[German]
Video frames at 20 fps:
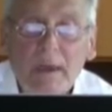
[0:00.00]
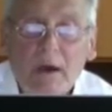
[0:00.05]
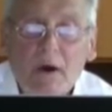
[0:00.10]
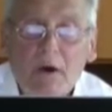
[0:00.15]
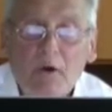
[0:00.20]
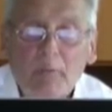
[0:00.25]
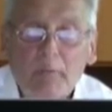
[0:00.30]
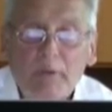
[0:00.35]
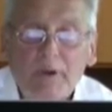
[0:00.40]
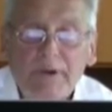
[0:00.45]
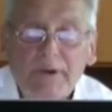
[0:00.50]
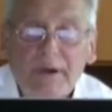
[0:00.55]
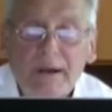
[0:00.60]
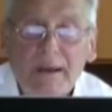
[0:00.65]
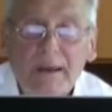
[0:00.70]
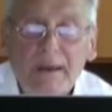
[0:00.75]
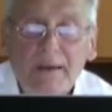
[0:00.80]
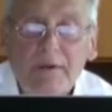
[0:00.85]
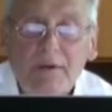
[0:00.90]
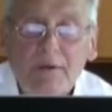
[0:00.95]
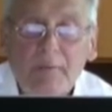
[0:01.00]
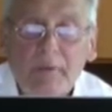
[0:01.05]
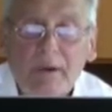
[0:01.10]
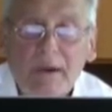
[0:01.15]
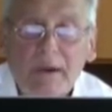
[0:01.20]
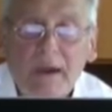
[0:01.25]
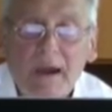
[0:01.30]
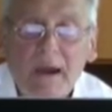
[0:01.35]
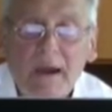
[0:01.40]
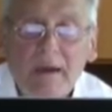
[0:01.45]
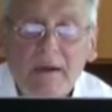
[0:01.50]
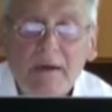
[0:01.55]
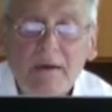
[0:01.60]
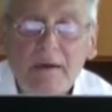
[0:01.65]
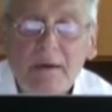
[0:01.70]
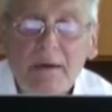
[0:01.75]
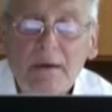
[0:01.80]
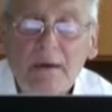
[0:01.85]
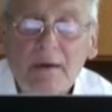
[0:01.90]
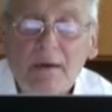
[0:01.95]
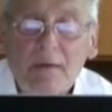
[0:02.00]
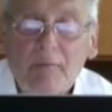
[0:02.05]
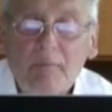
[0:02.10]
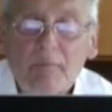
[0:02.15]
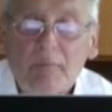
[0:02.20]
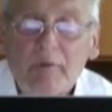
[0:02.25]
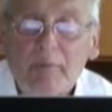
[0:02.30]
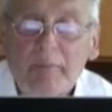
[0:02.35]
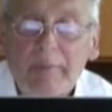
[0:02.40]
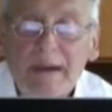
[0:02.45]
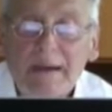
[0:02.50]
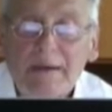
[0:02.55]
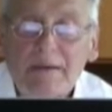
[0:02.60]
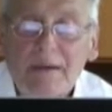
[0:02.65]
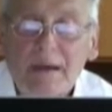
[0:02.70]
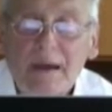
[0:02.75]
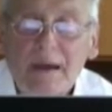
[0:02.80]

und Metallhändler McGuire bemerkte